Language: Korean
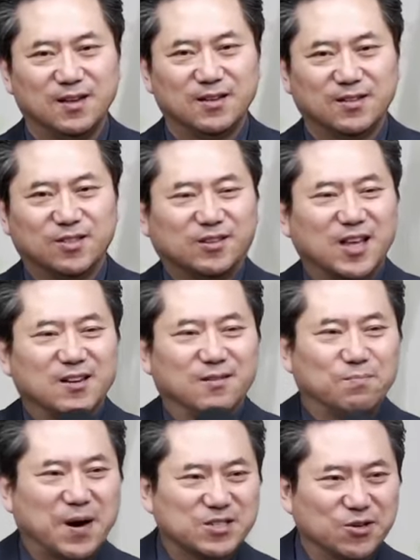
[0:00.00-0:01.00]
그때는
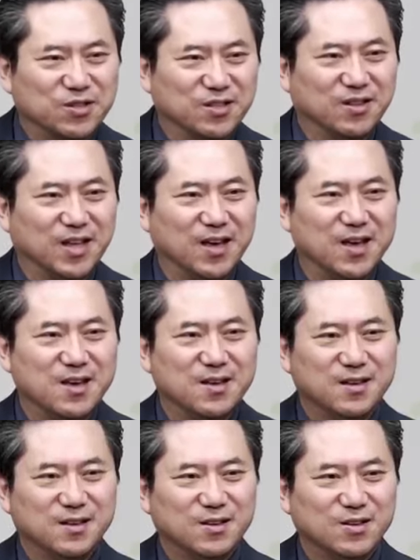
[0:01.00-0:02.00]
빠졌는데
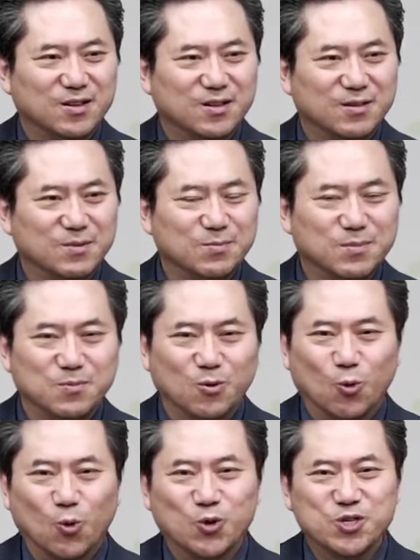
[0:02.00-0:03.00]

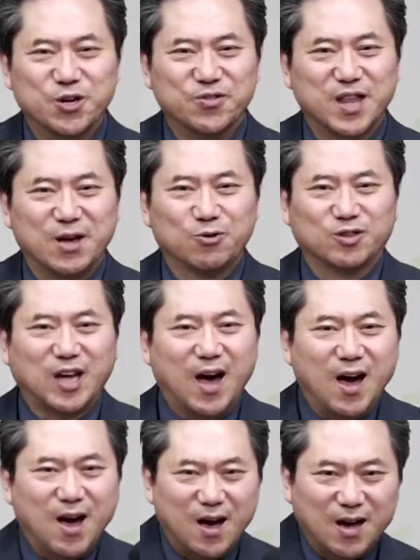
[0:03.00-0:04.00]
5년 내로
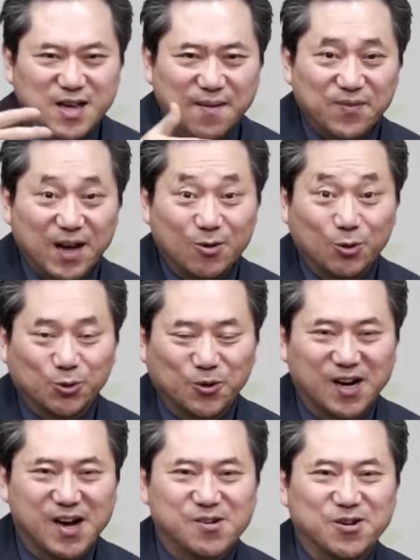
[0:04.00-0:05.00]
다 옛날로
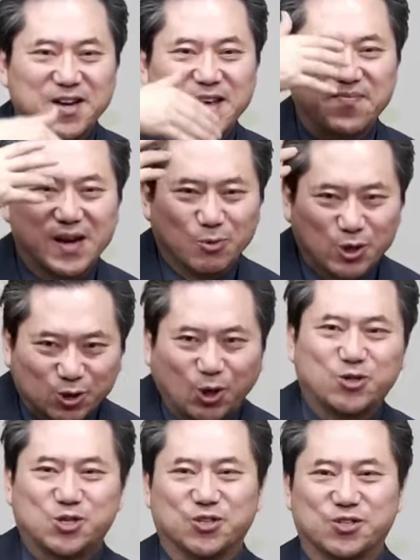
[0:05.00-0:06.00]
돌아가거나 옛날보다 더
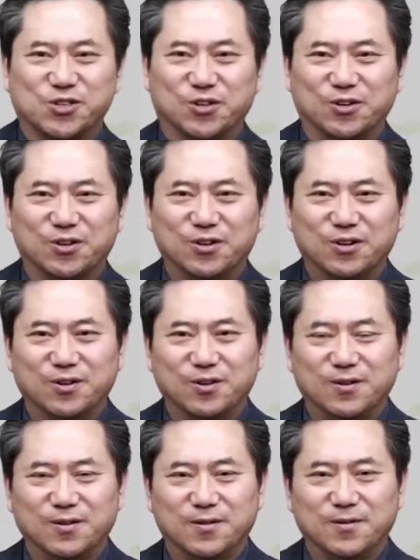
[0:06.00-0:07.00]
쪘어.
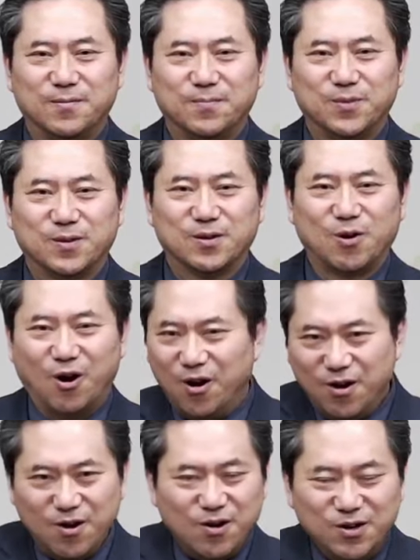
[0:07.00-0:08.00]

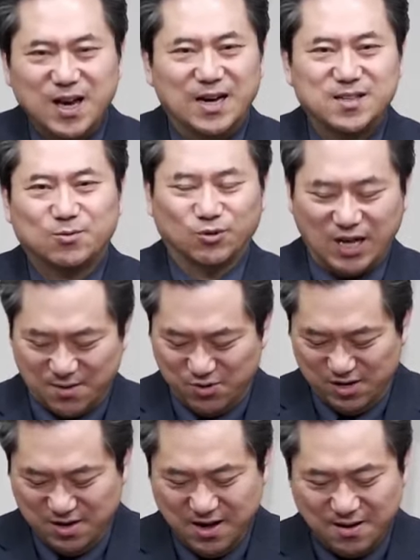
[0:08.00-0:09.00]
거의 아직도
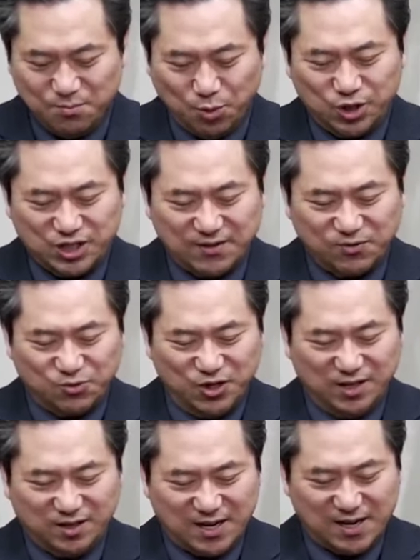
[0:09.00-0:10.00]
답을 못 찾고
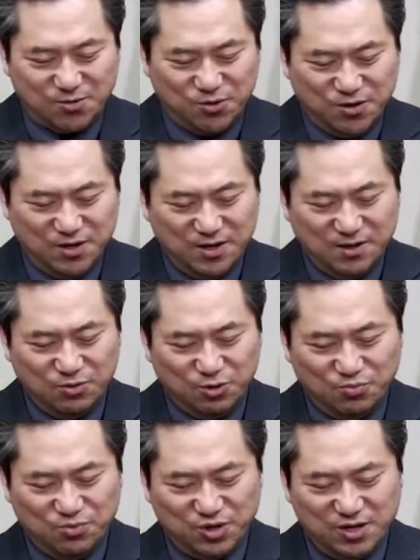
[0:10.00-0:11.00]
있다라고
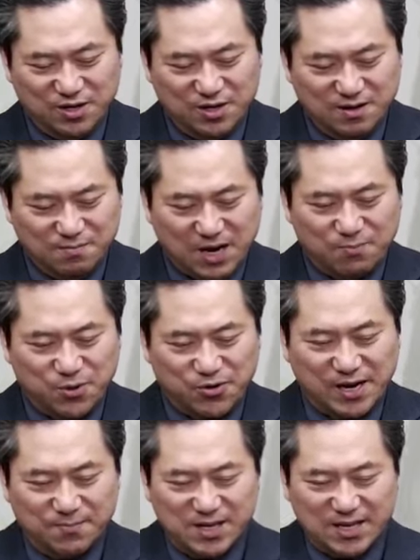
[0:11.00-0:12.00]
논문을 발표를
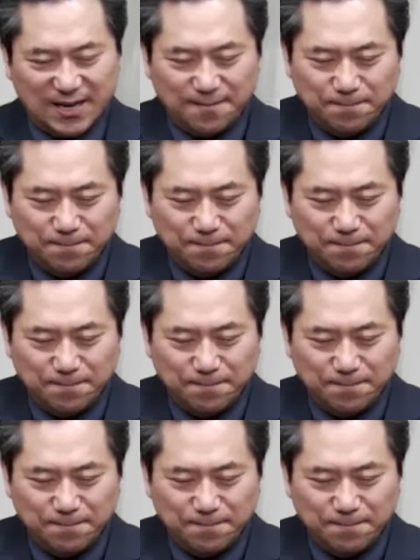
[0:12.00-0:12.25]
합니다.